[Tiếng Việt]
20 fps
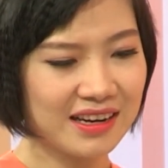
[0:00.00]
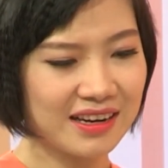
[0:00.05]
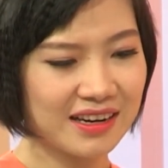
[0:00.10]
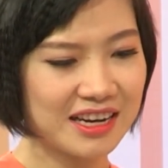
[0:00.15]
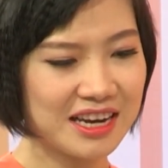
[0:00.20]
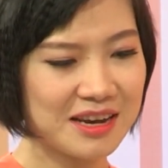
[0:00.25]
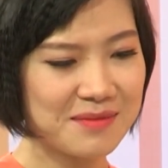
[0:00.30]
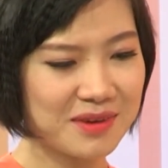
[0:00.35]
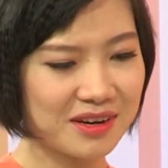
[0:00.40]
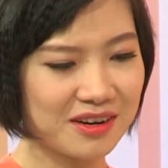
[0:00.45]

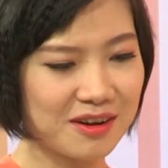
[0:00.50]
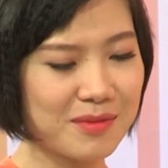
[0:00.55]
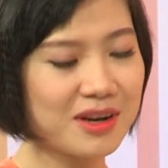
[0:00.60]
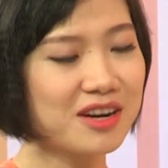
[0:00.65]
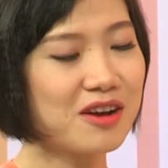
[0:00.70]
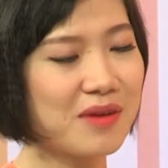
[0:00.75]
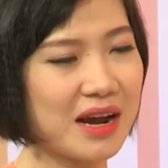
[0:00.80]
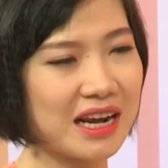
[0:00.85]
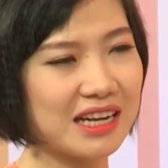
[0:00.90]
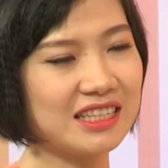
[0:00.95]
khi mà nó bắt
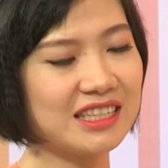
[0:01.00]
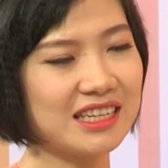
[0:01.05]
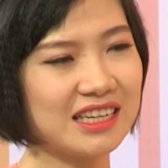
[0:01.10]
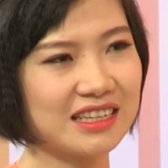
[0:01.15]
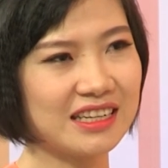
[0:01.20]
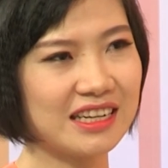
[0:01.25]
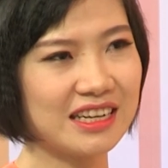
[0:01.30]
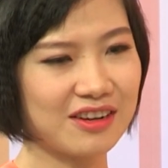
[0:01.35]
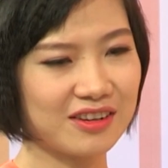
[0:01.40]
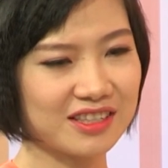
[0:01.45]
đầu hành
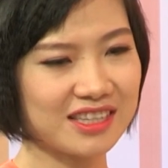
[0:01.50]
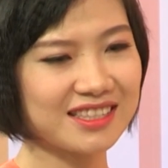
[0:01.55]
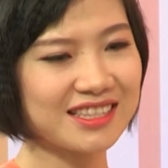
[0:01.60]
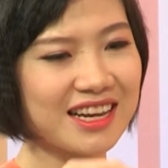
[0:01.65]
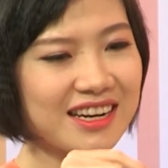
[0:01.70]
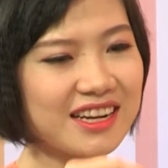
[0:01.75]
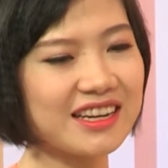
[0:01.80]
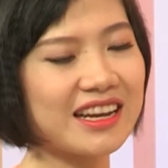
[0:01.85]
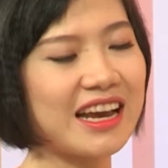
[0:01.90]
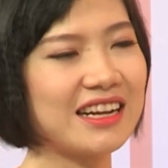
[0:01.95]
trình thì nó sẽ xác định